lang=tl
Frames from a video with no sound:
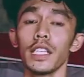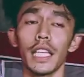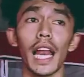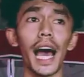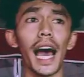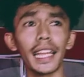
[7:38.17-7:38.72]

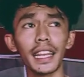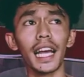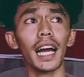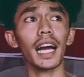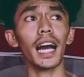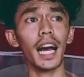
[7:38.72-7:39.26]
Sa lahat
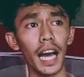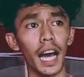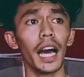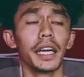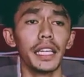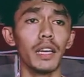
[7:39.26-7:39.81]
ng
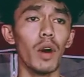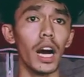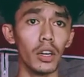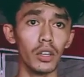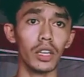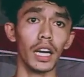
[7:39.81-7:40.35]
uh,
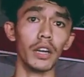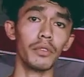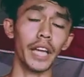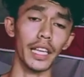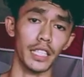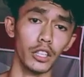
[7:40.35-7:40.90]
ginawa kong
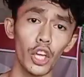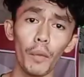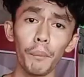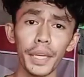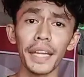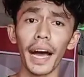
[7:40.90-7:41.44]
ano guys, ito
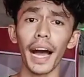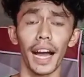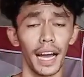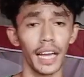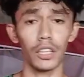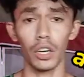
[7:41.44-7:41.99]
yung
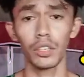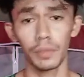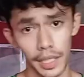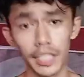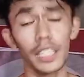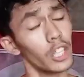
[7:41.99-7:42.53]
pinaka ano,
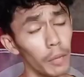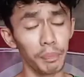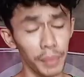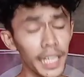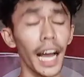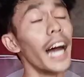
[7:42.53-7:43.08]
ito
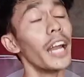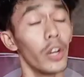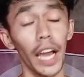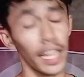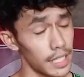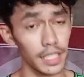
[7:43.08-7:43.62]
yung pinaka
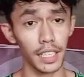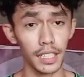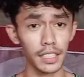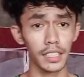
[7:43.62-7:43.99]
ano guys.